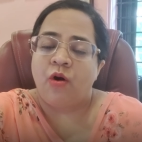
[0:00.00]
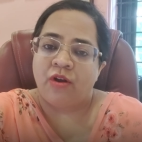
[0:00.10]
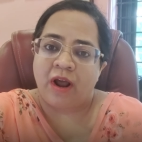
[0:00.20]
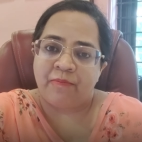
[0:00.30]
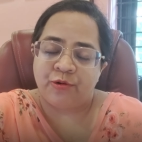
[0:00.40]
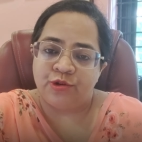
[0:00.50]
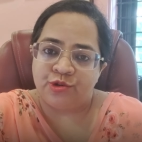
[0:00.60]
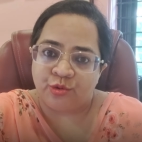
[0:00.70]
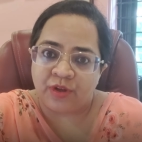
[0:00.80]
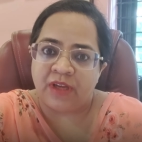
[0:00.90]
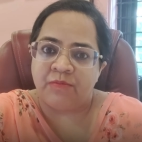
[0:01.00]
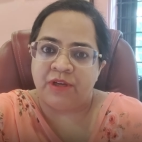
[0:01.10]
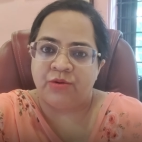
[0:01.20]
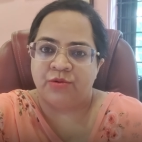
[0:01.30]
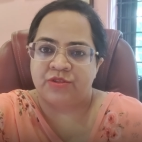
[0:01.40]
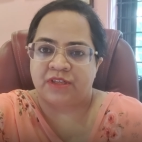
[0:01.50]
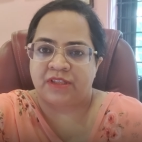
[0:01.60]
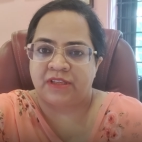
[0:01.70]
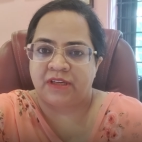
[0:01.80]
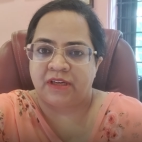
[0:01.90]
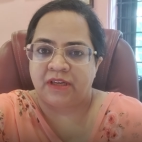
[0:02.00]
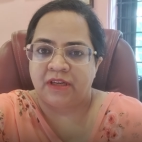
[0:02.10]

और आपको चोकिंग भी हो सकती है